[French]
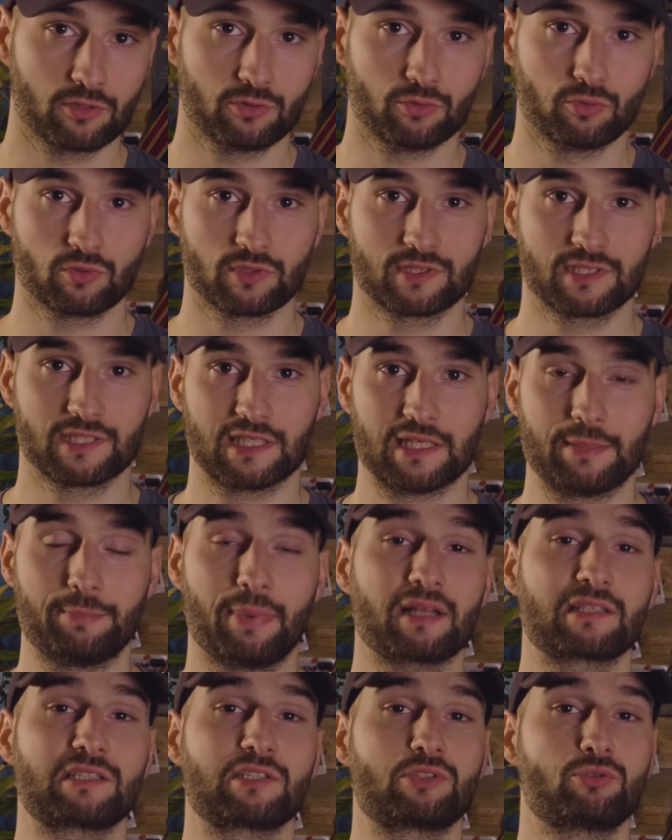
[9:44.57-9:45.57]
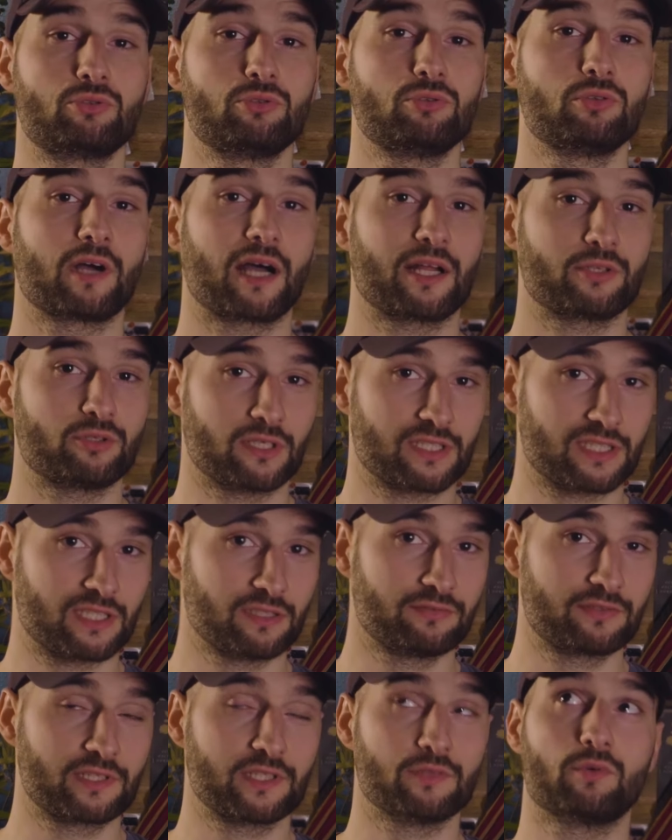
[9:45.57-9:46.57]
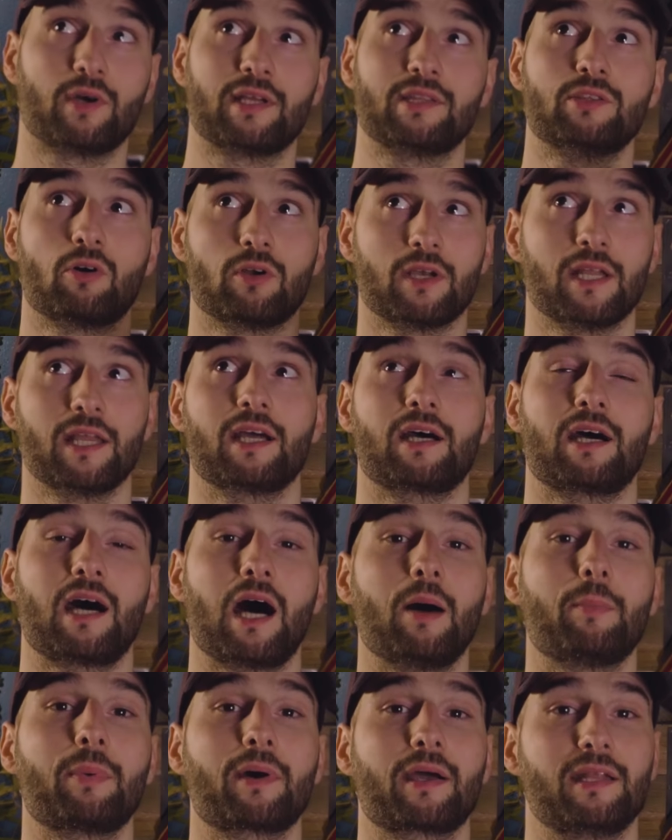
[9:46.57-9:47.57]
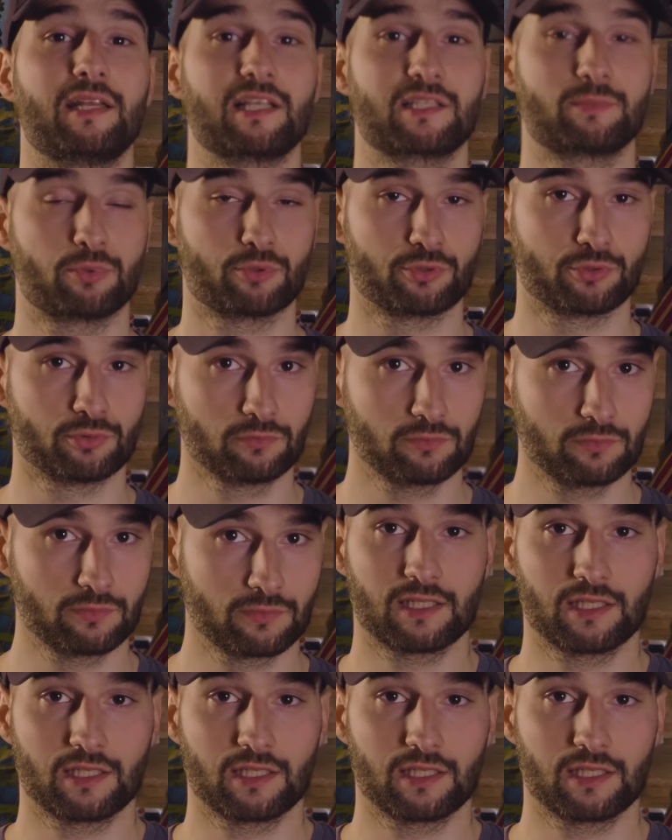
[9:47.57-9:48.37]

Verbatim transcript: Donc c'est les particules radioactives qui vont être dans l'air après l'explosion,